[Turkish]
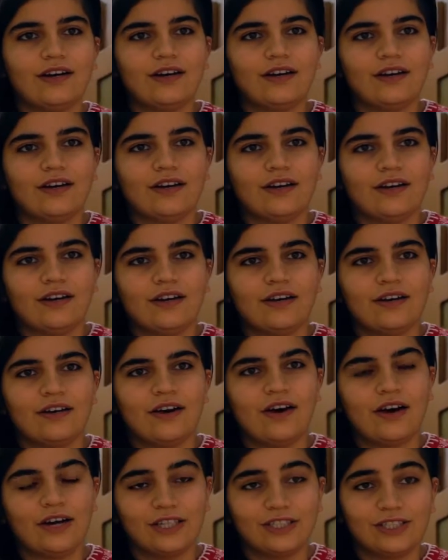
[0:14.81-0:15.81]
Ee,
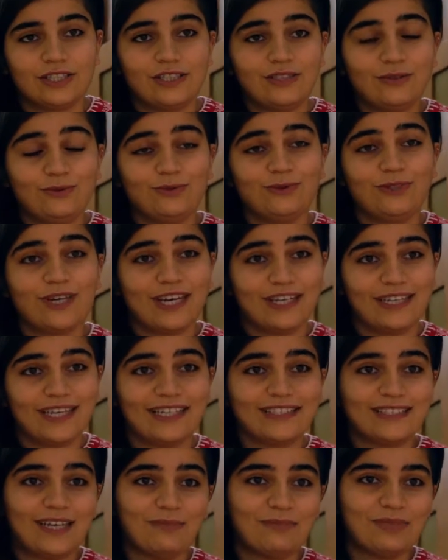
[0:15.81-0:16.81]
ayrıca da dünyayı
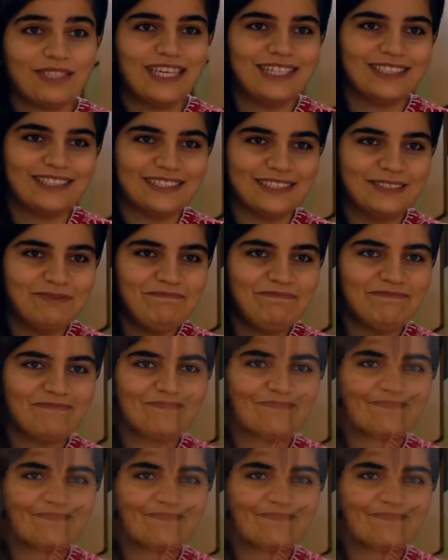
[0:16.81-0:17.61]
gezen bir gezginim.